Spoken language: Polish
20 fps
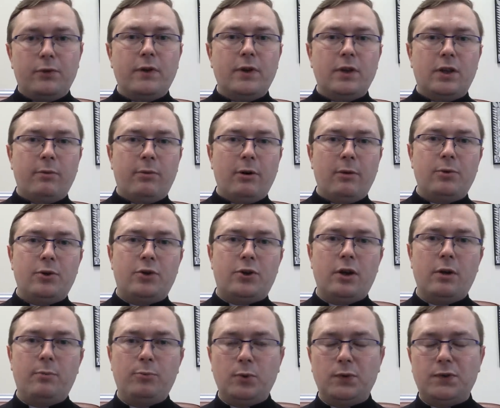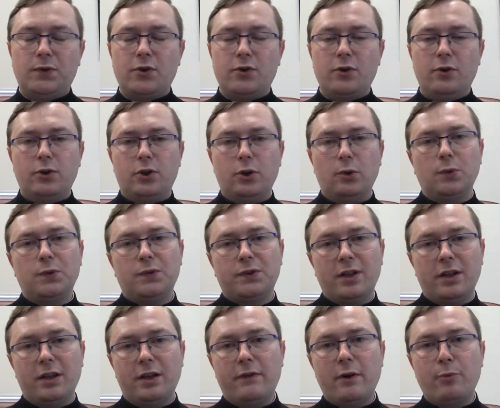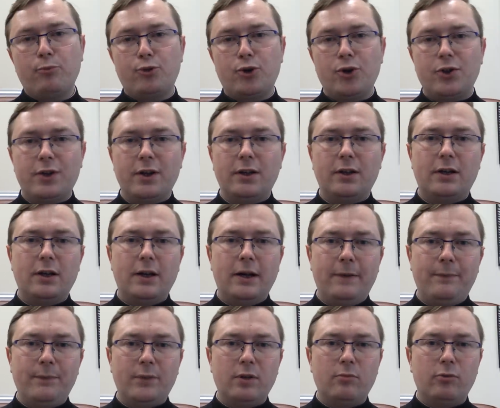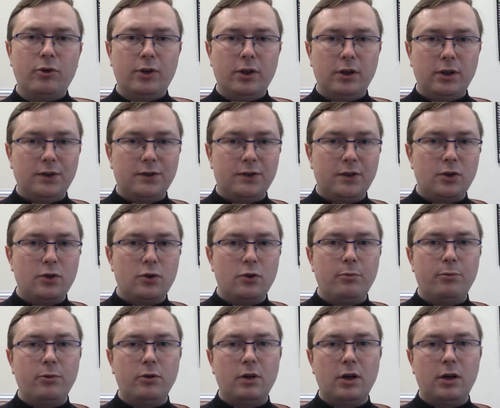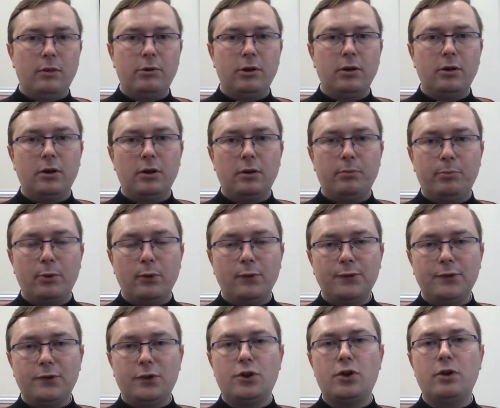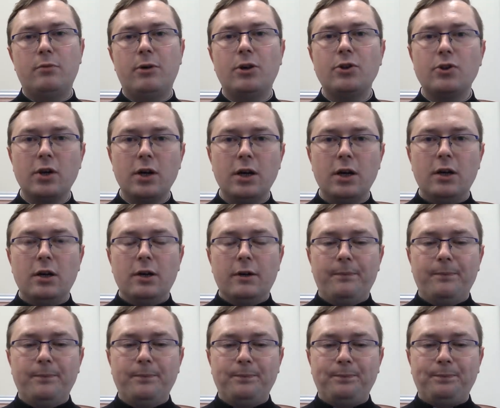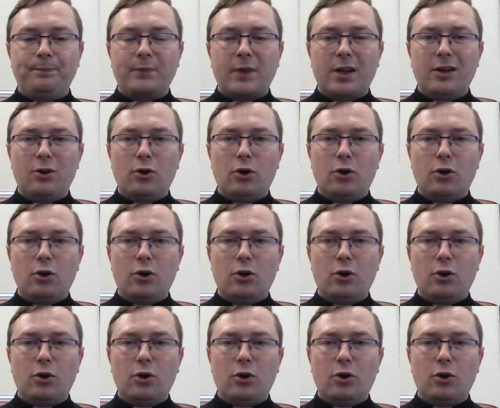Święty papież Pius X ustanawia przysięgę antymodernistyczną po to, aby powstrzymać mm,